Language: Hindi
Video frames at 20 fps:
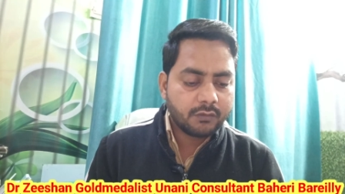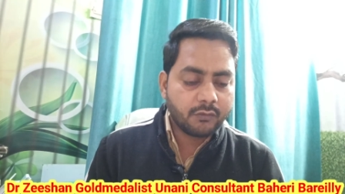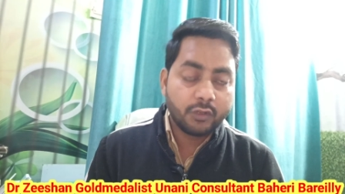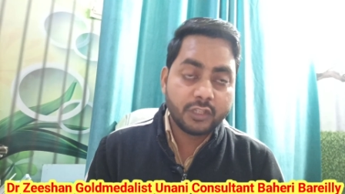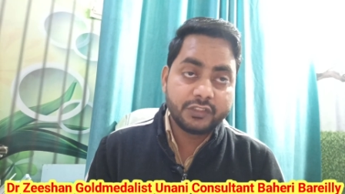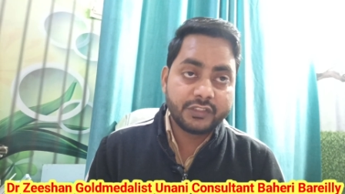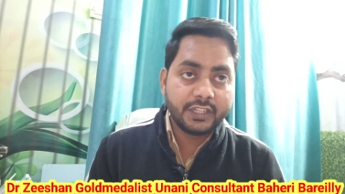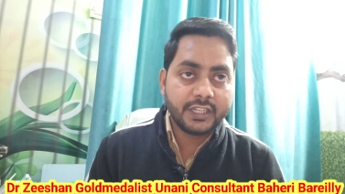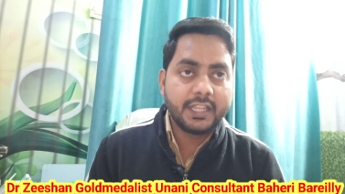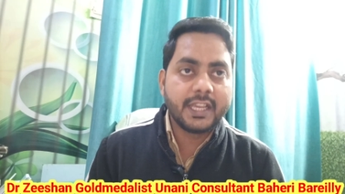
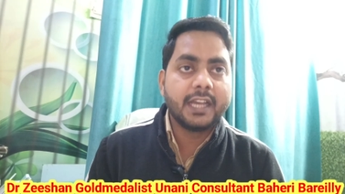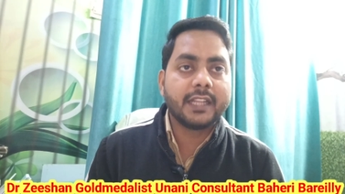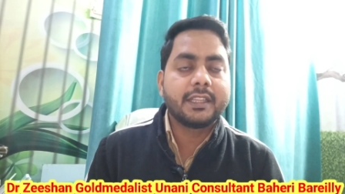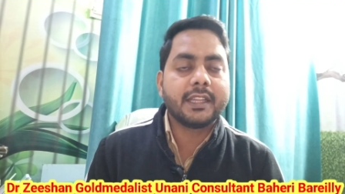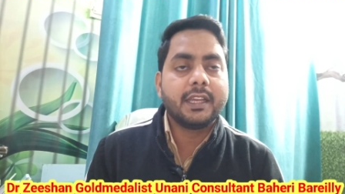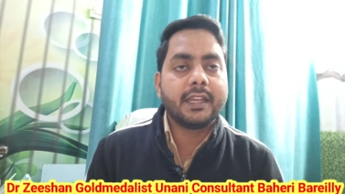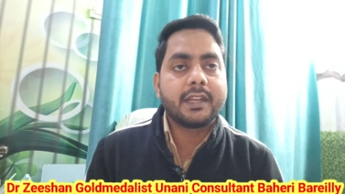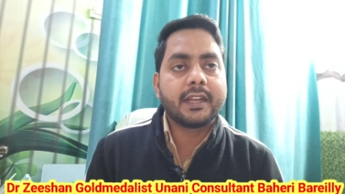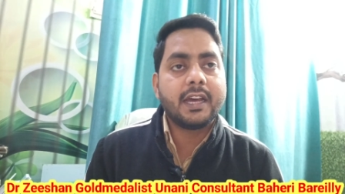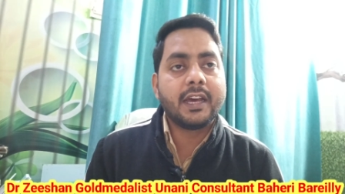वो इसीलिए
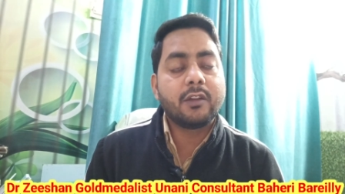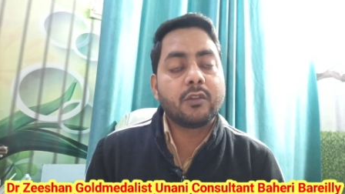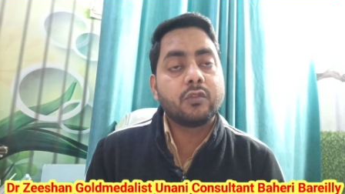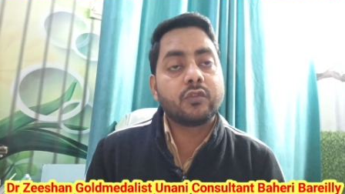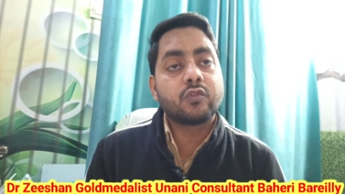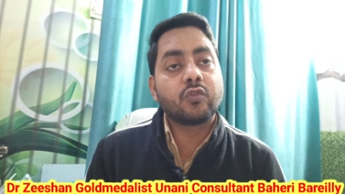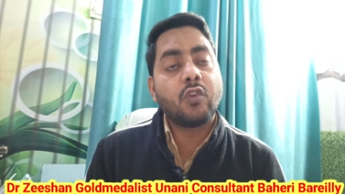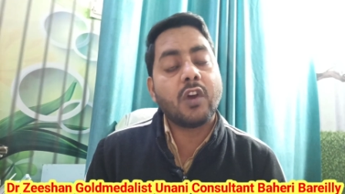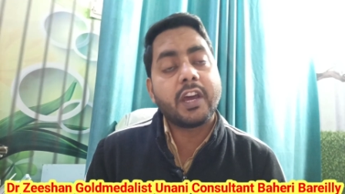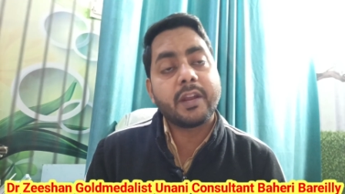आता है हर
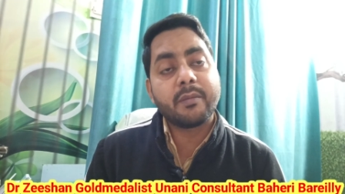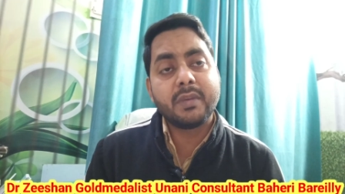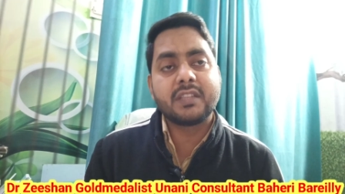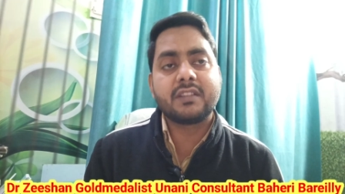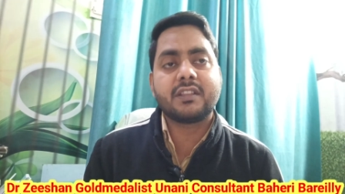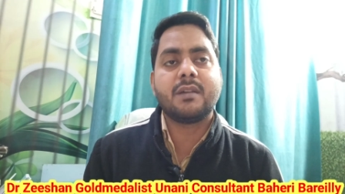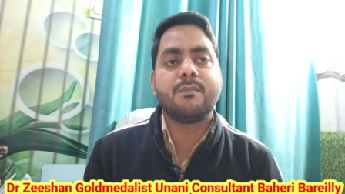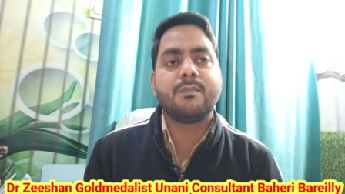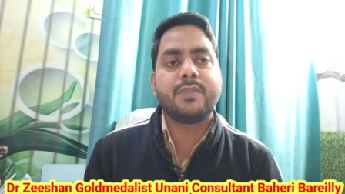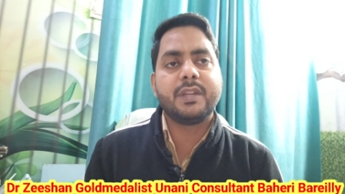उसको
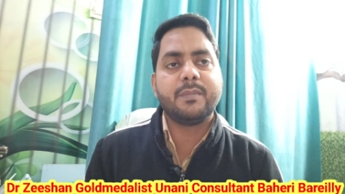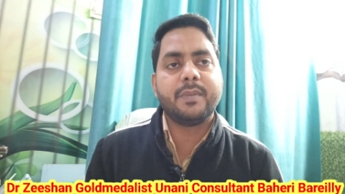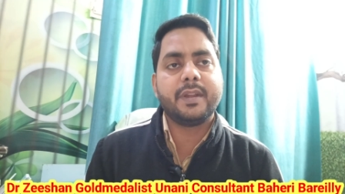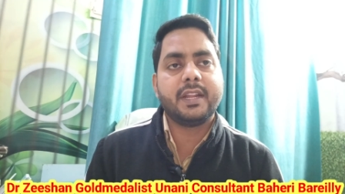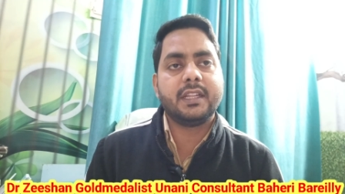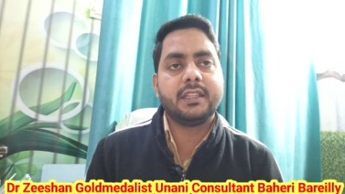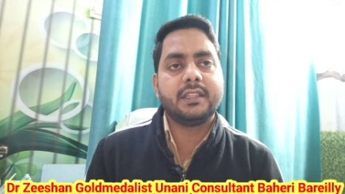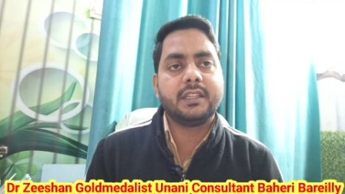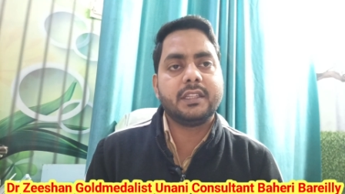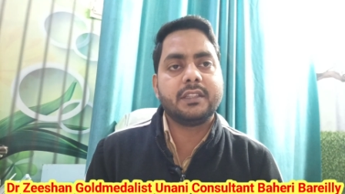हरमस कंपनी
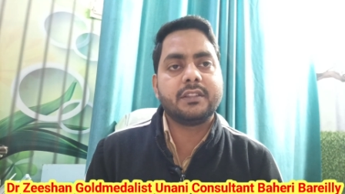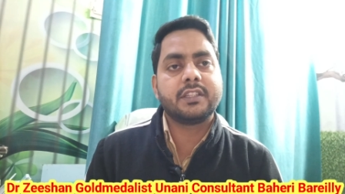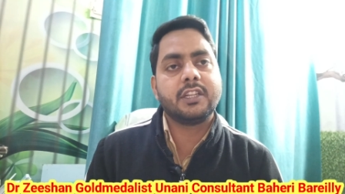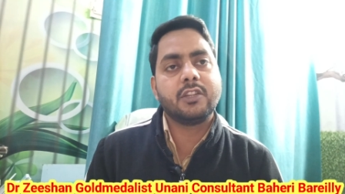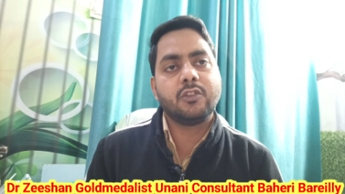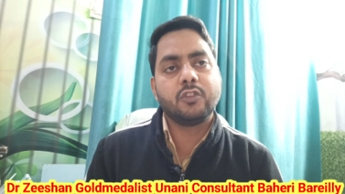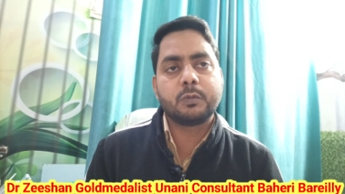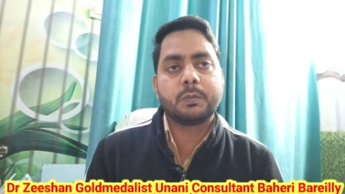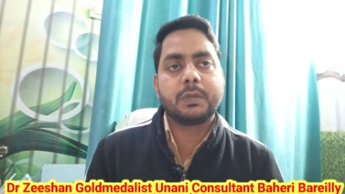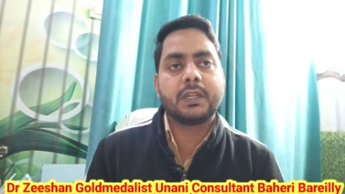बनाती है
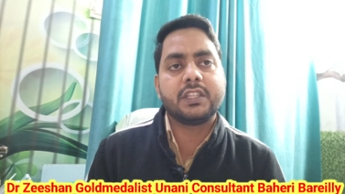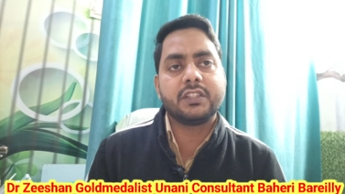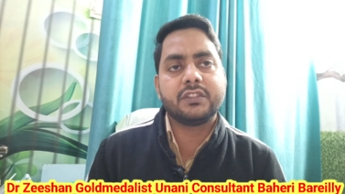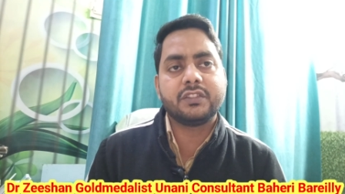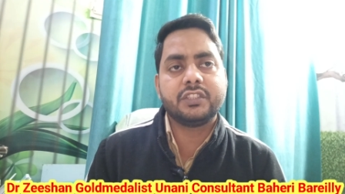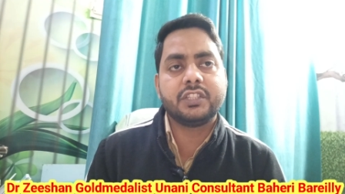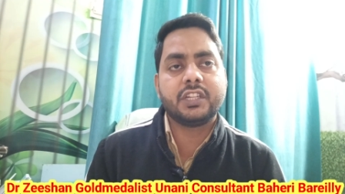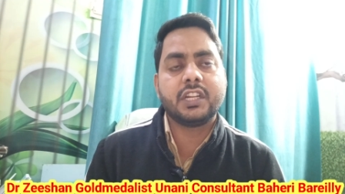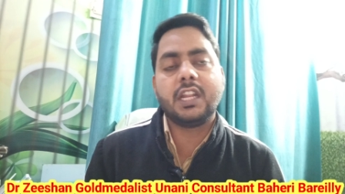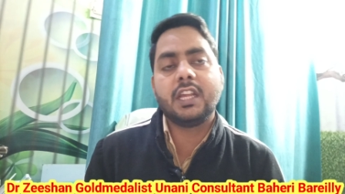चलिए उस पर
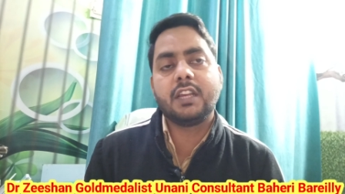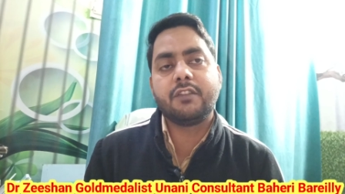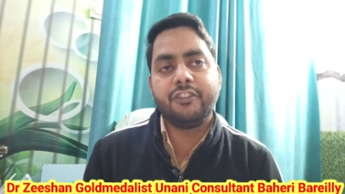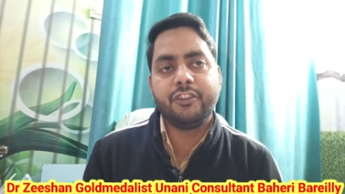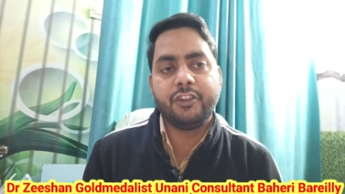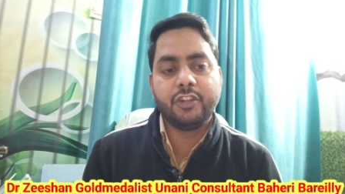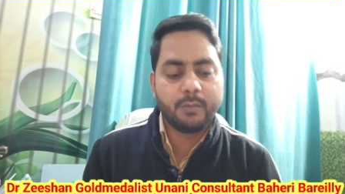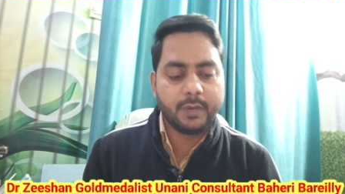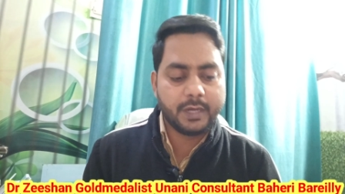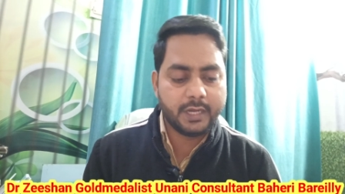किसी दिन अलग
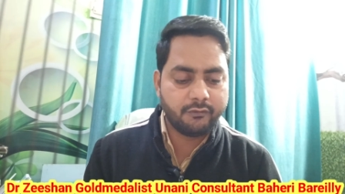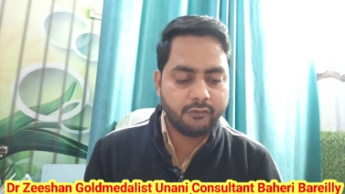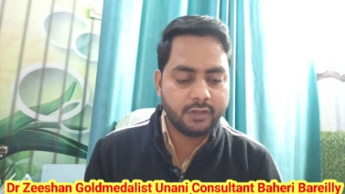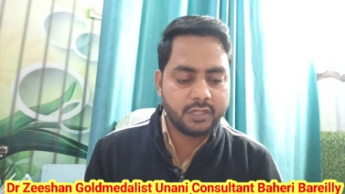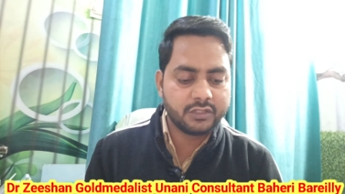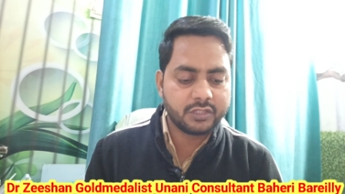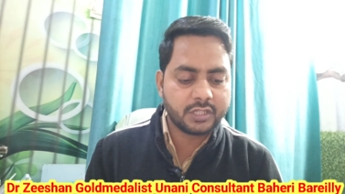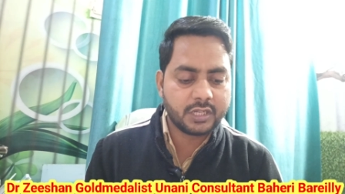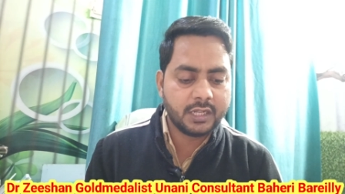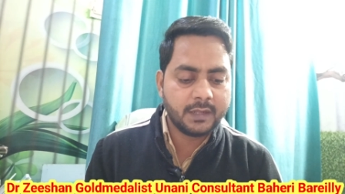वीडियो
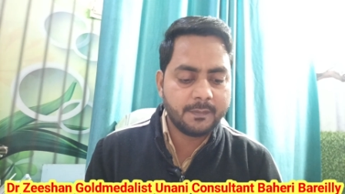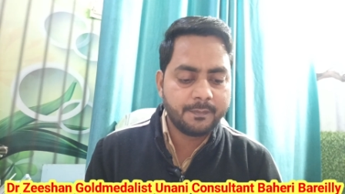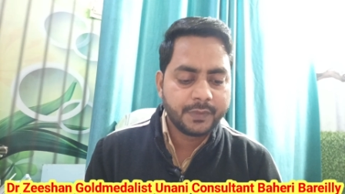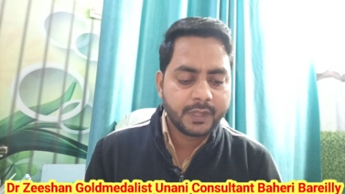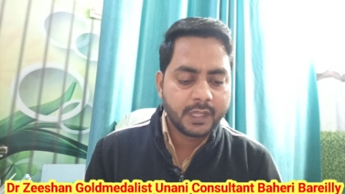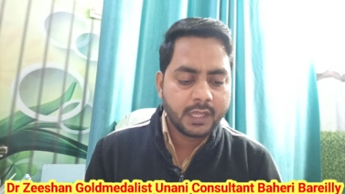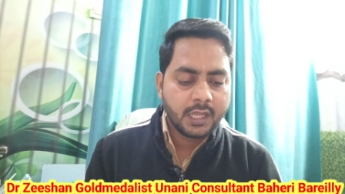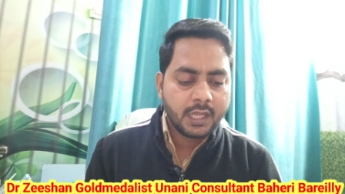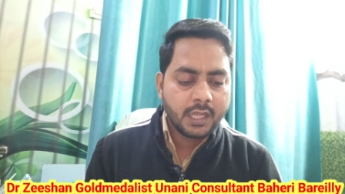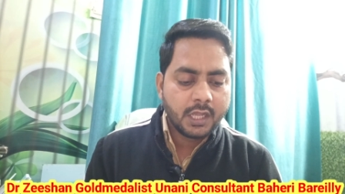बनाऊंगा
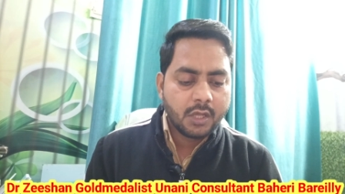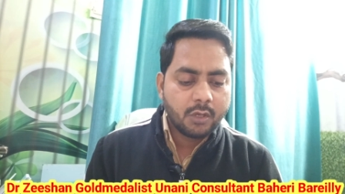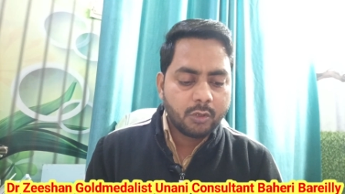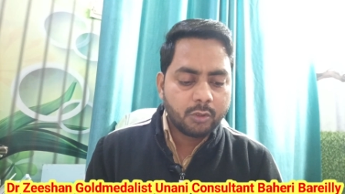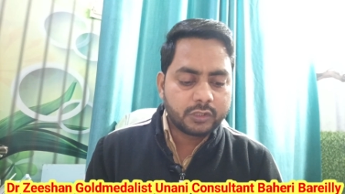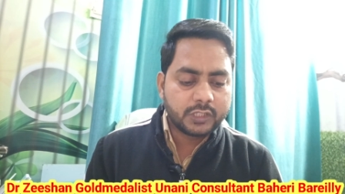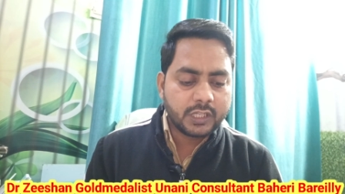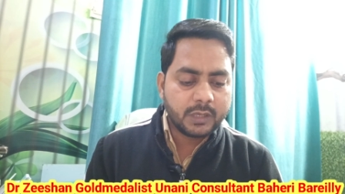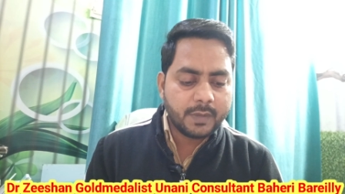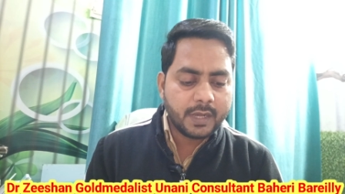
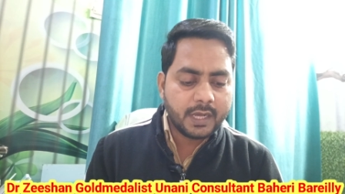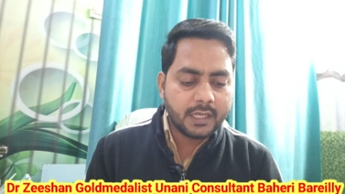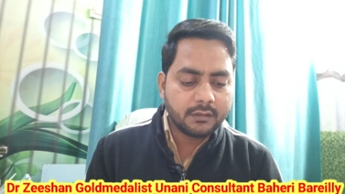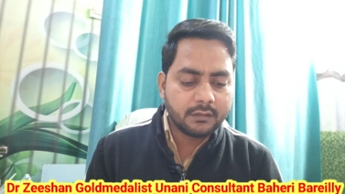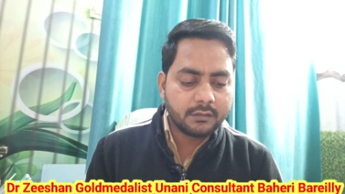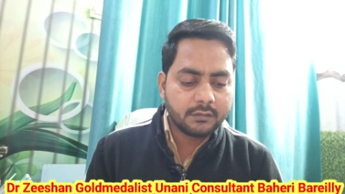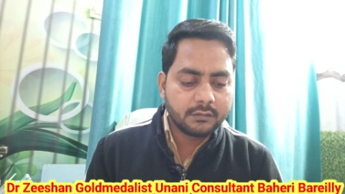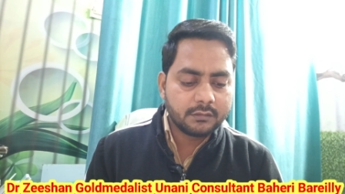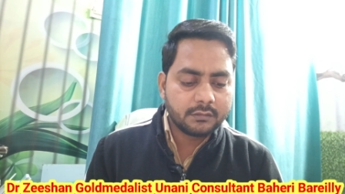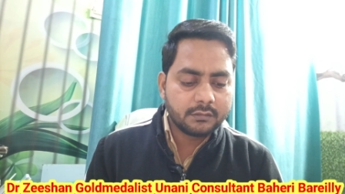इंशाल्लाह उसके
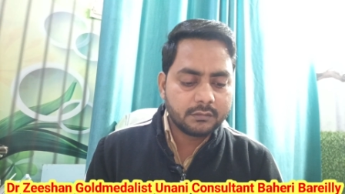बाद